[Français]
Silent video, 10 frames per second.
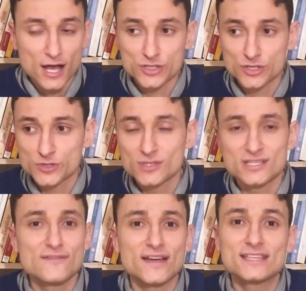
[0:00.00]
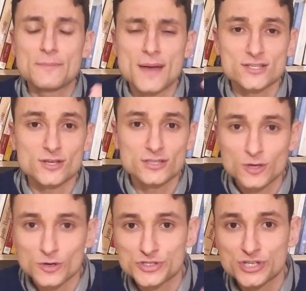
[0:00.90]
je suis avec des personnes
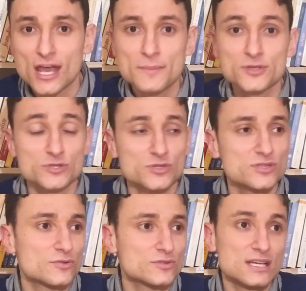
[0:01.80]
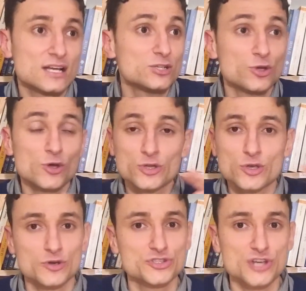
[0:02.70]
que j'aime, je suis dans un lieu
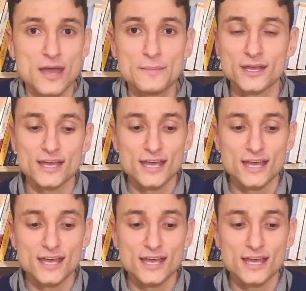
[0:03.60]
que j'aime,